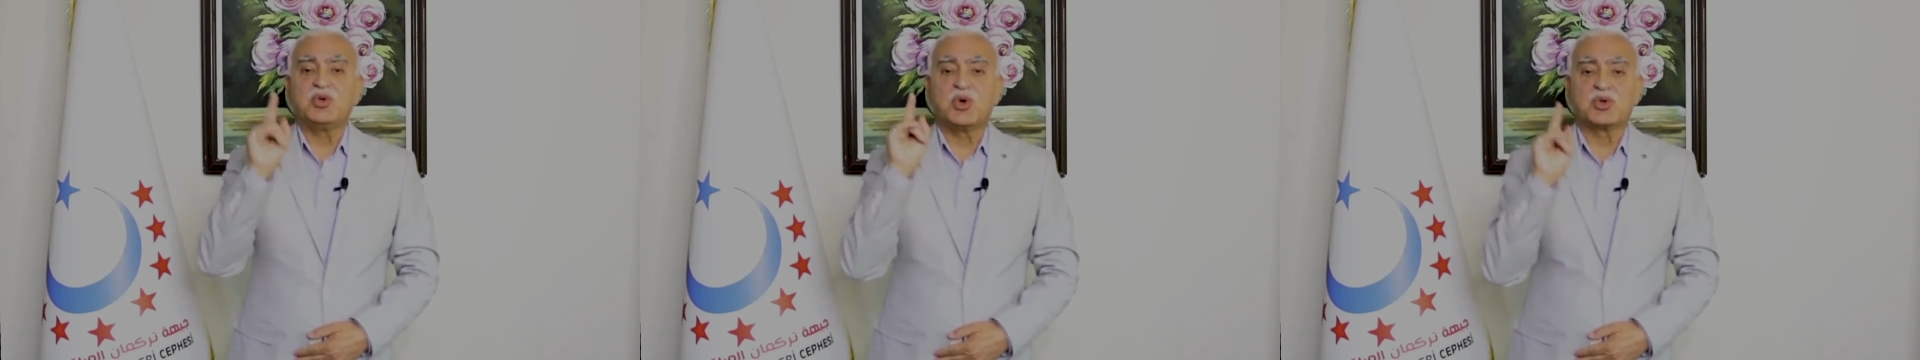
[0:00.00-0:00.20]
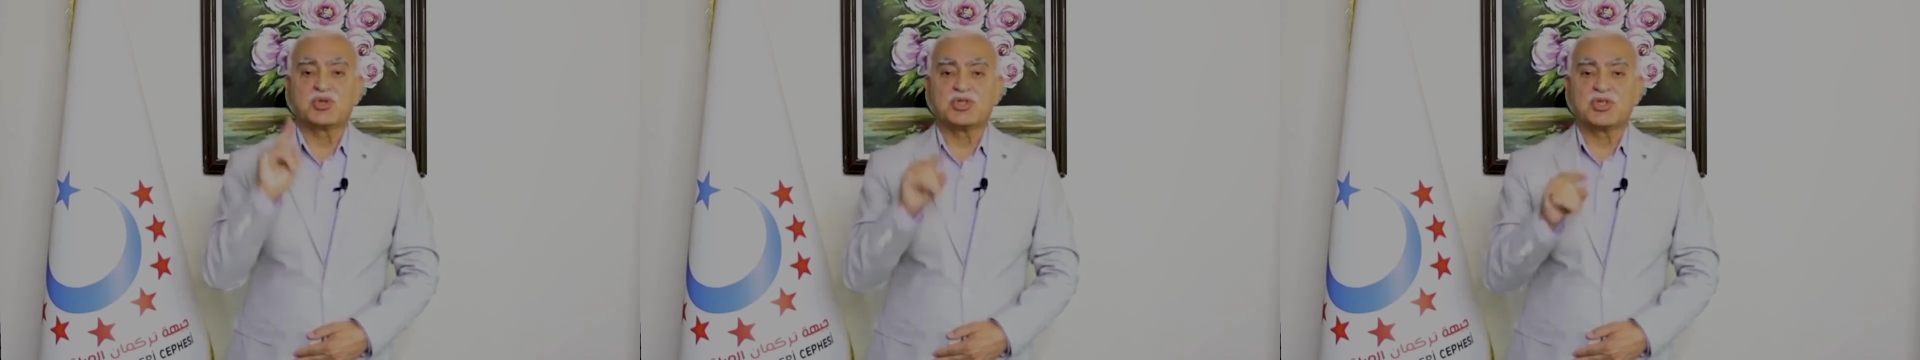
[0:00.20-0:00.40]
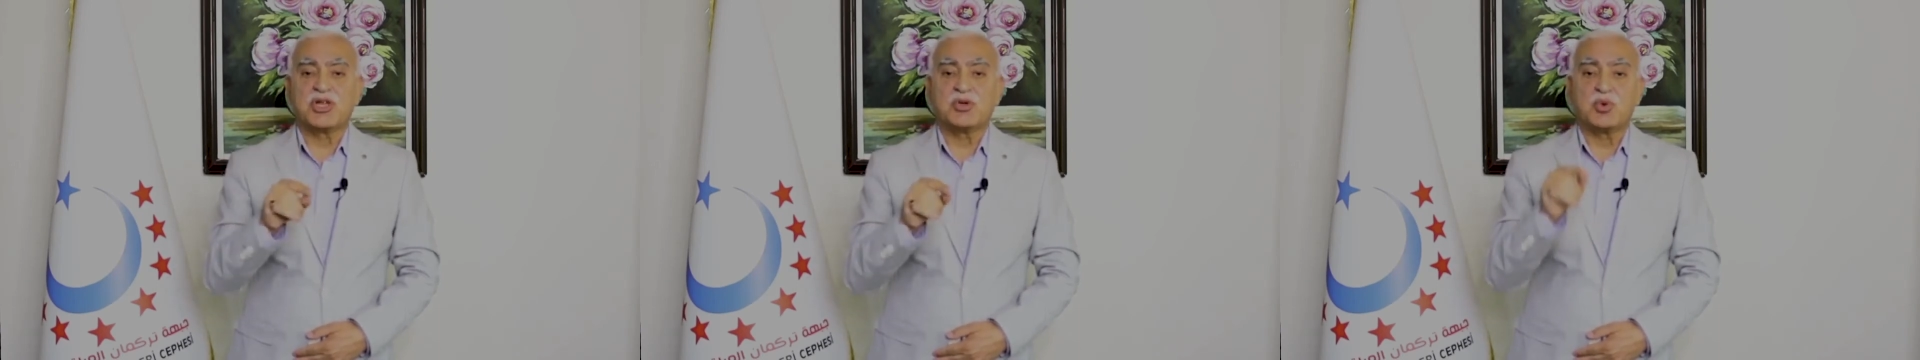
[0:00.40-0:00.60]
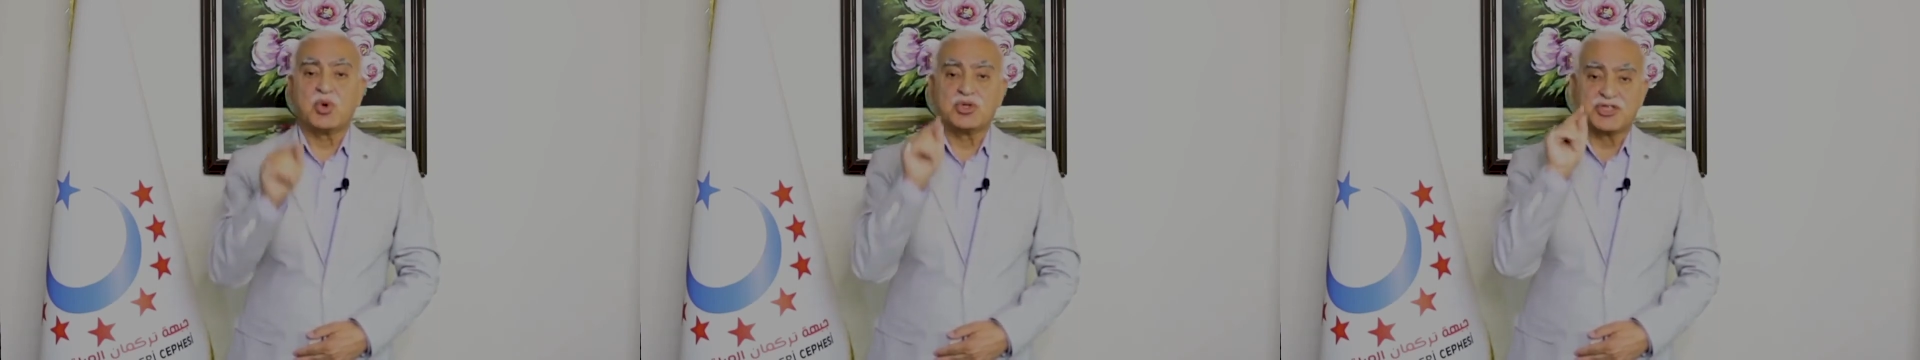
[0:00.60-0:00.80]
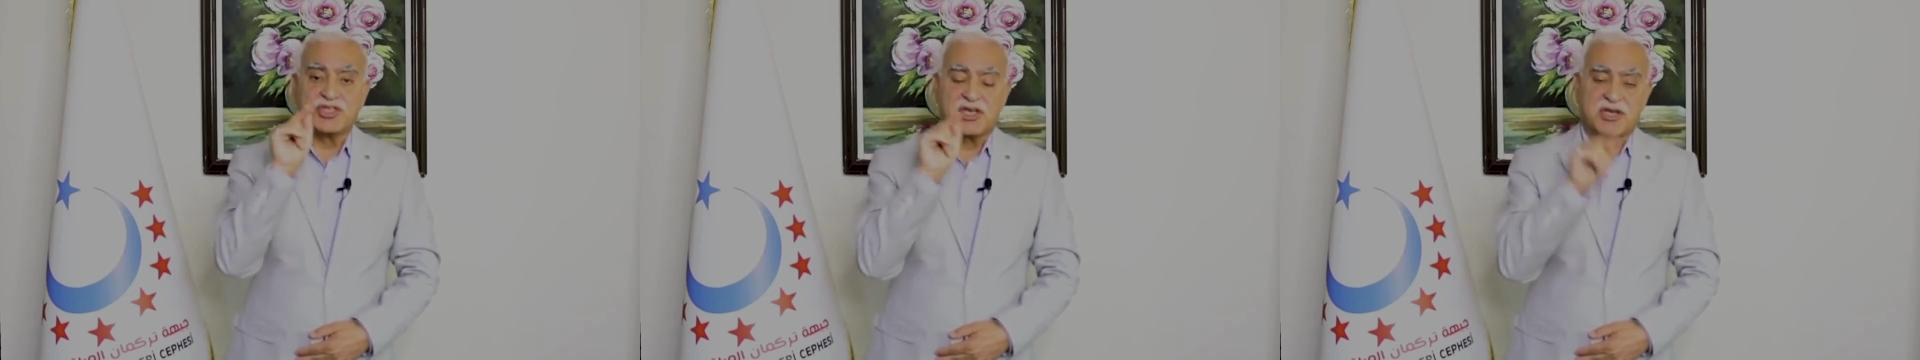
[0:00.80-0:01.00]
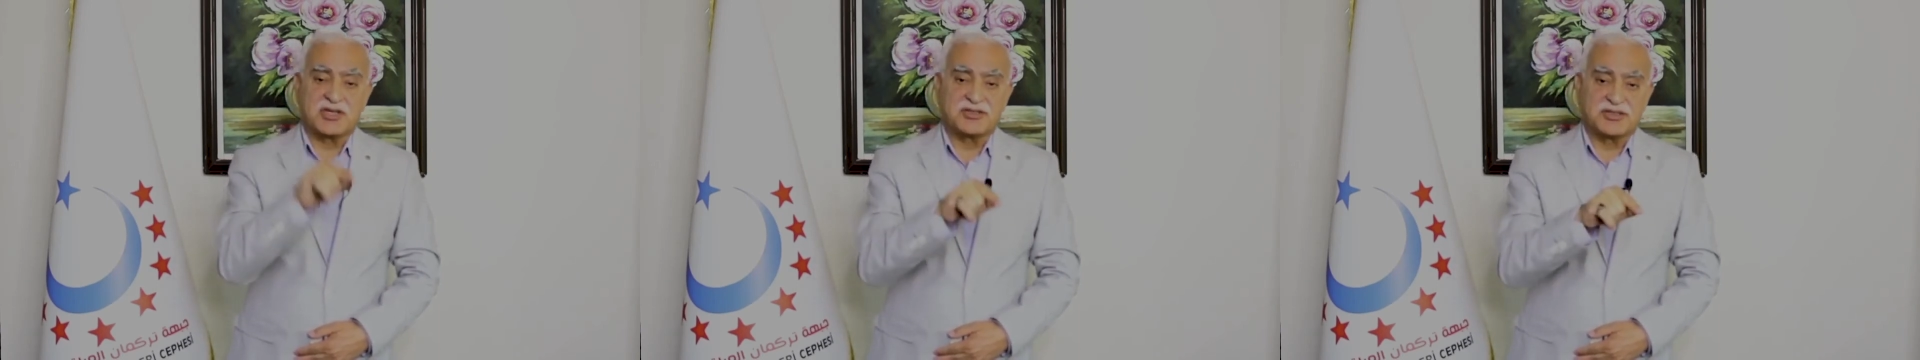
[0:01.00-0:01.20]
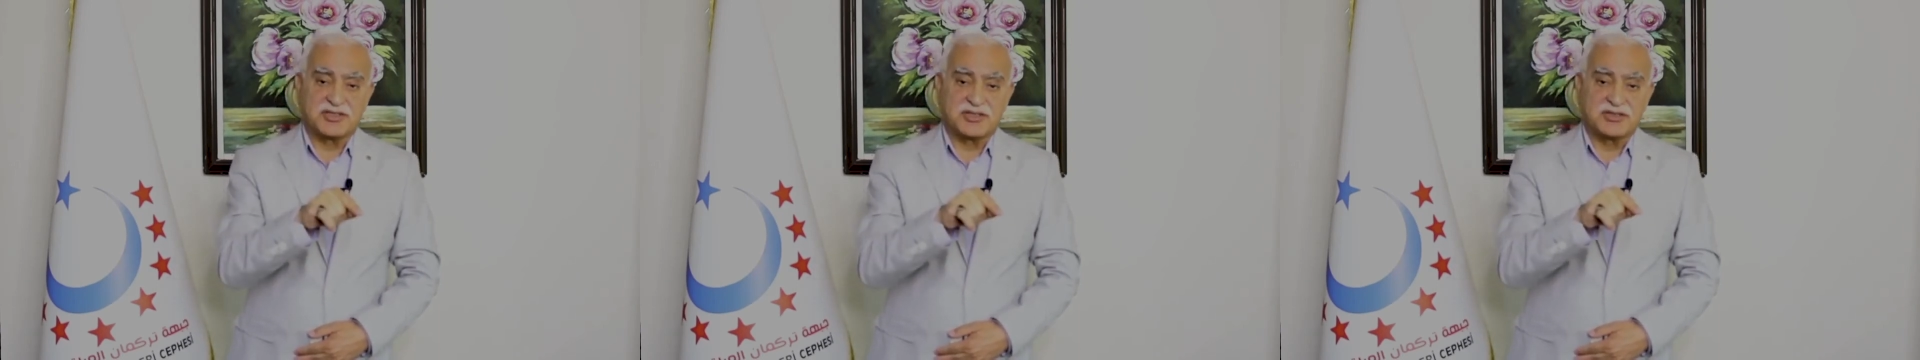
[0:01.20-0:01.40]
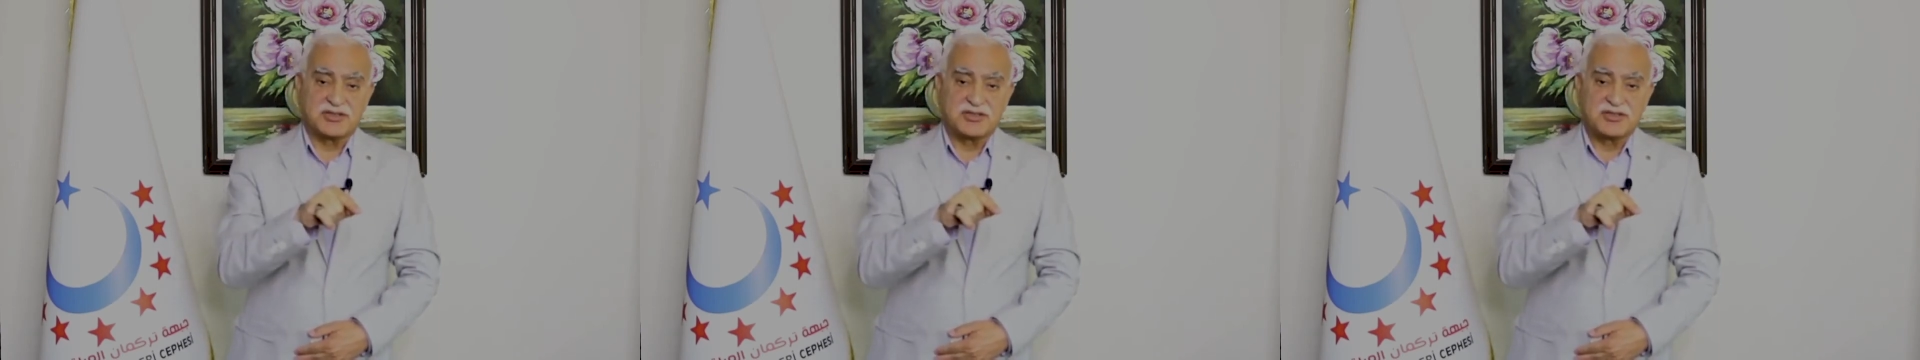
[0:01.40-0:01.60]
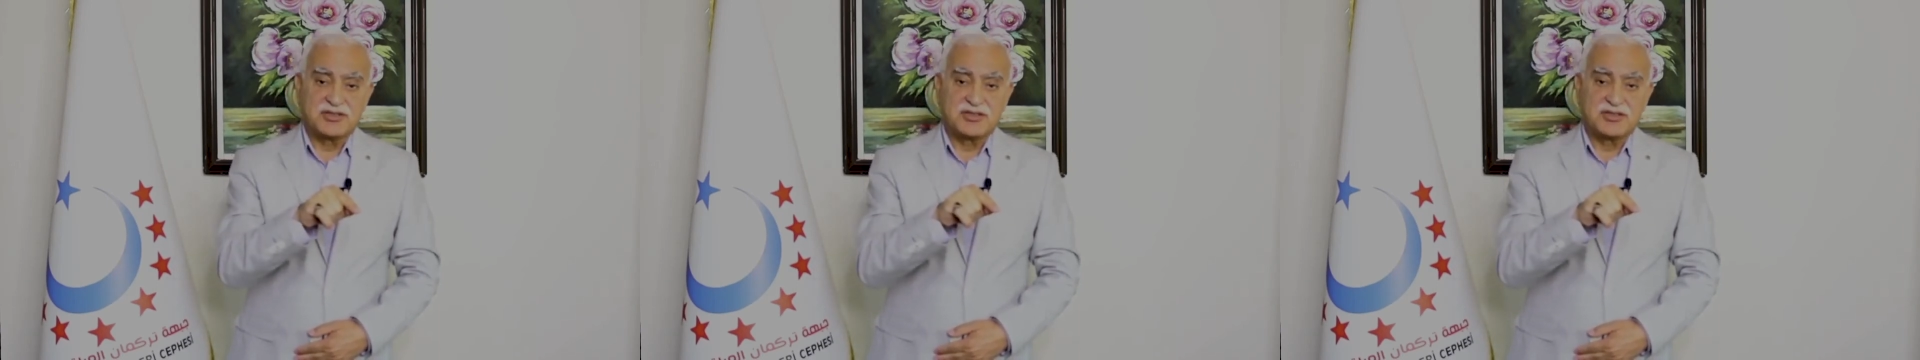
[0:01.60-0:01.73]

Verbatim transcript: yoktu. Sen özü yalan dedi.